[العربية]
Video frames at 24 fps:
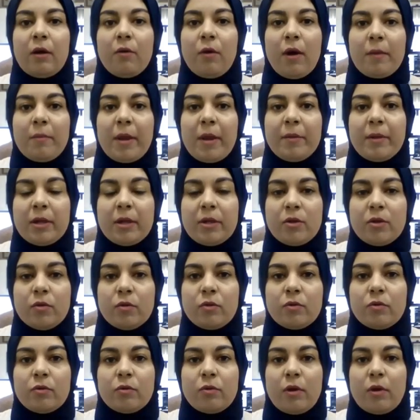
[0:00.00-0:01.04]
انه امام
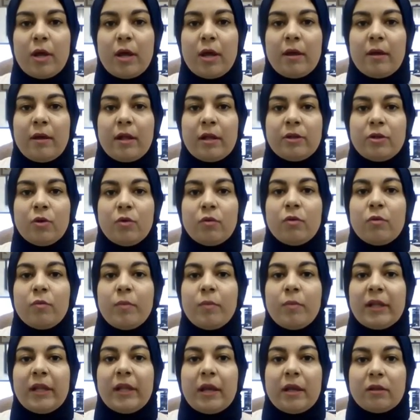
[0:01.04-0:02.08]
اليورو آه،
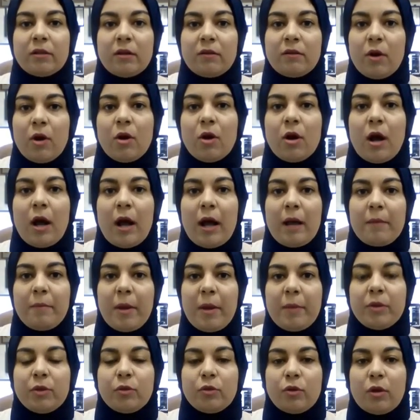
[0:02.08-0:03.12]
اليورو بدا يتراجع
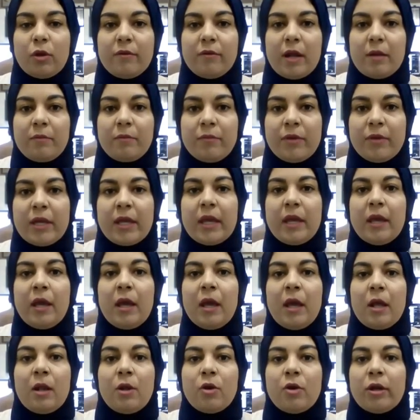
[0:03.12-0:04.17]
امام الدولار
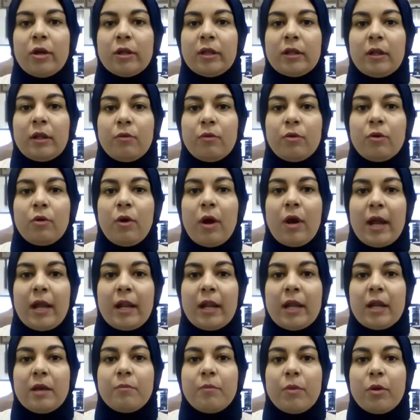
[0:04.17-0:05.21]
الامريكي يوجد تداوله
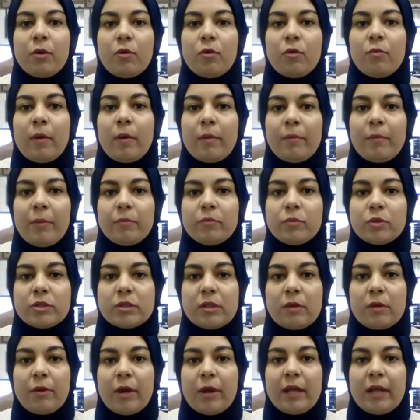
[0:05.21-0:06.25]
حاليا بالقرب من
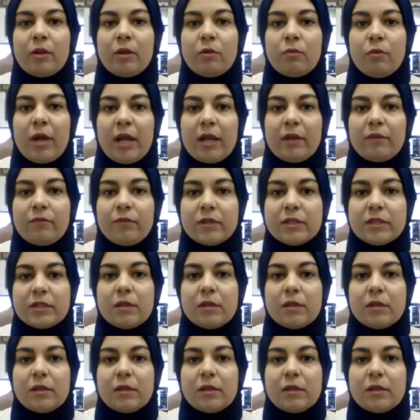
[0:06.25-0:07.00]
مستويات ال 1.1550